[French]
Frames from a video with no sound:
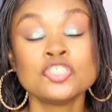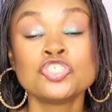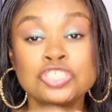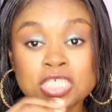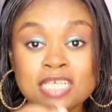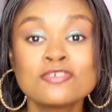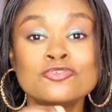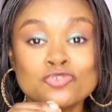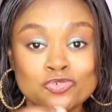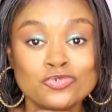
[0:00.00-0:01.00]
Chaque
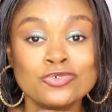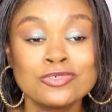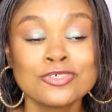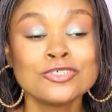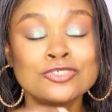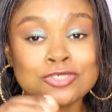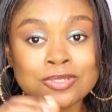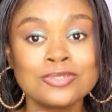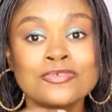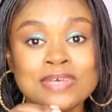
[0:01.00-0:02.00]
jour que Dieu
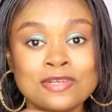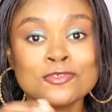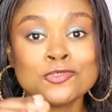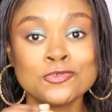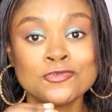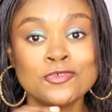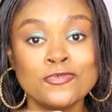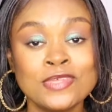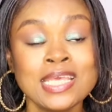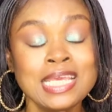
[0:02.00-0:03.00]
renouvelle le souffle de
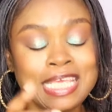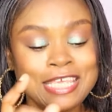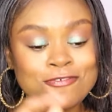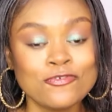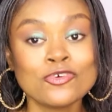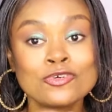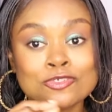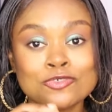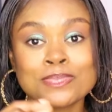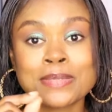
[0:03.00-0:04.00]
vie, il veut que
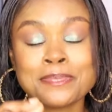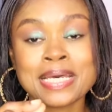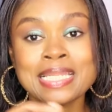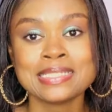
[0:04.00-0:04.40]
tu prépares